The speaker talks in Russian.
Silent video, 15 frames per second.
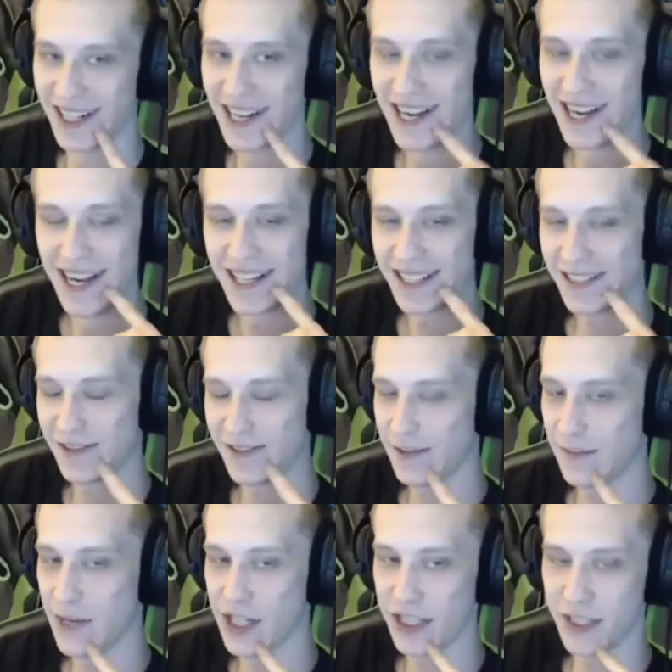Где мажут,
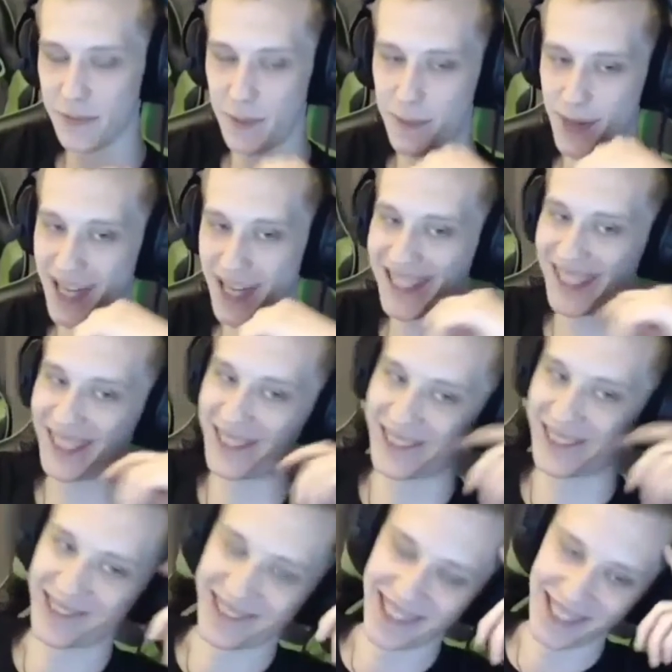типа, пасать друг друга,
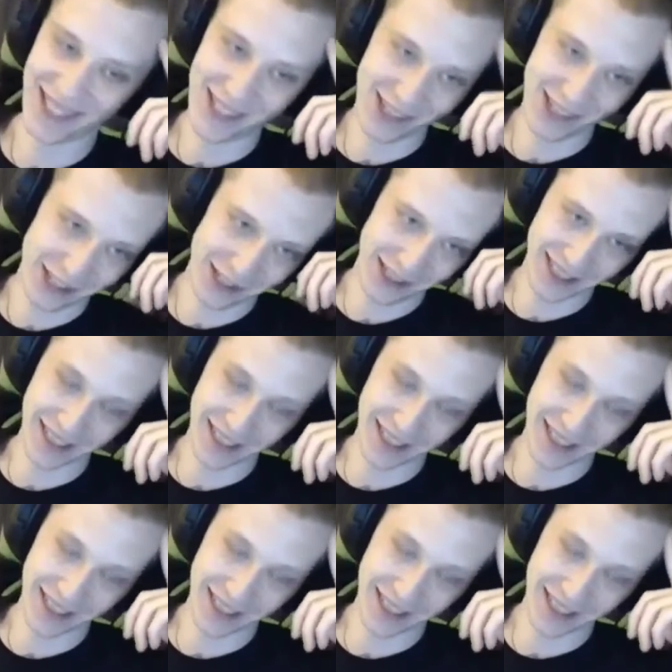еще что-то.